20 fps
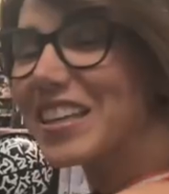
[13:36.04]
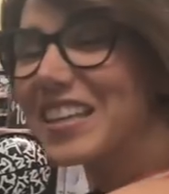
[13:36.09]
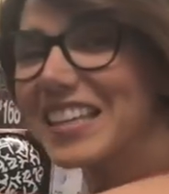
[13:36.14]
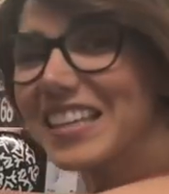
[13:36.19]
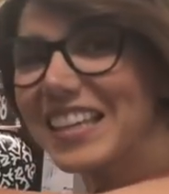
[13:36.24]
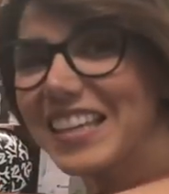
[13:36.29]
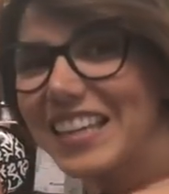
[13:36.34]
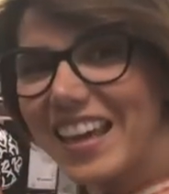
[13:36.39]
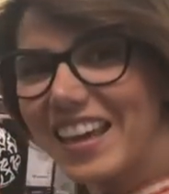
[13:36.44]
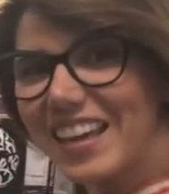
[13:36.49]

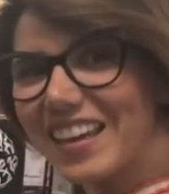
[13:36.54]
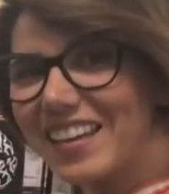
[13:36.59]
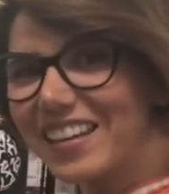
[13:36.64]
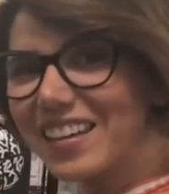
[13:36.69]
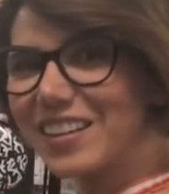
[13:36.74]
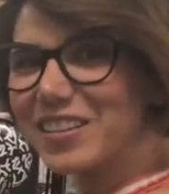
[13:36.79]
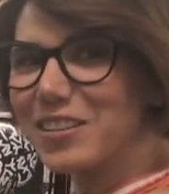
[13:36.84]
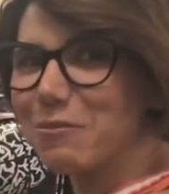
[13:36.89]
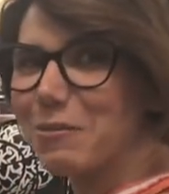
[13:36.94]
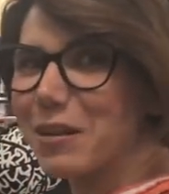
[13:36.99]
ninguém
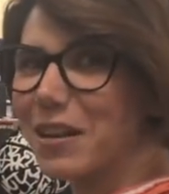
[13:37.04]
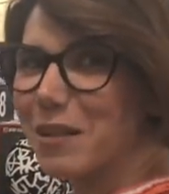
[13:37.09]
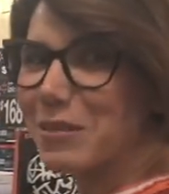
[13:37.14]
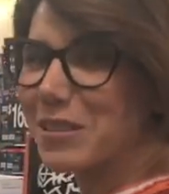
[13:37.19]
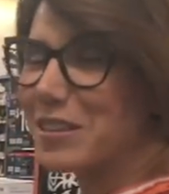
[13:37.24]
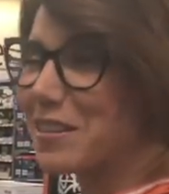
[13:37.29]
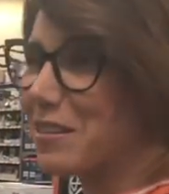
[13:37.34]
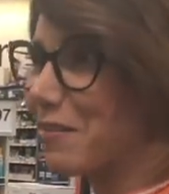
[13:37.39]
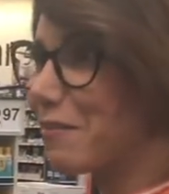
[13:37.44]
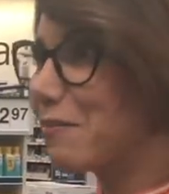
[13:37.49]
enche a minha
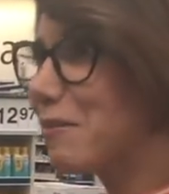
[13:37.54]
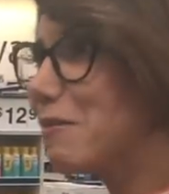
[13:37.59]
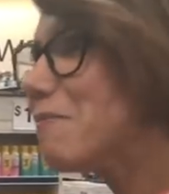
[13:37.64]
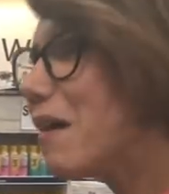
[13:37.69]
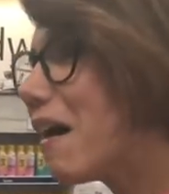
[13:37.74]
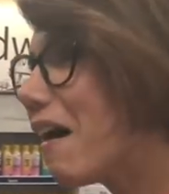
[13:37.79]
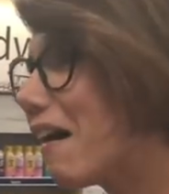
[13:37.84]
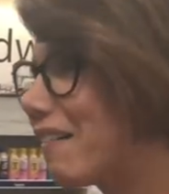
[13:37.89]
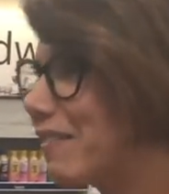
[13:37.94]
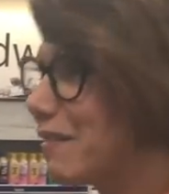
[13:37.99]
cabeça e diz, ah, vamos
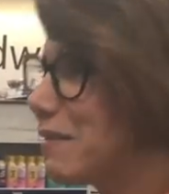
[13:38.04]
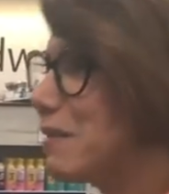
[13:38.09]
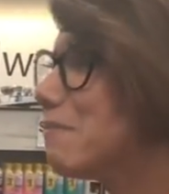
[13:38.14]
embora, vamos